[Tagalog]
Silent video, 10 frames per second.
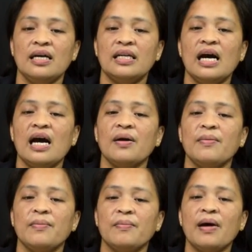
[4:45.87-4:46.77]
na
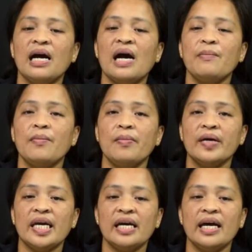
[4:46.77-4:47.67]
ang mga
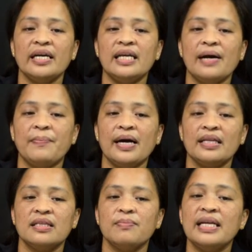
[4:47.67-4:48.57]
mamamayan ay
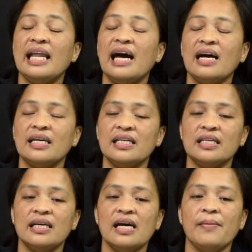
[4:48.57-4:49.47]
dapat
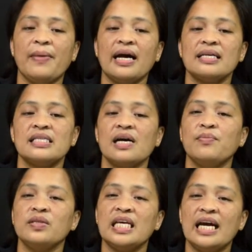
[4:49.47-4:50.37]
manalangin para sa
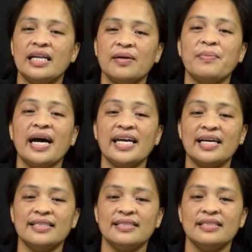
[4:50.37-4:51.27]
kabutihan ng
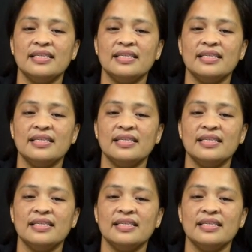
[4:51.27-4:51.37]
bayan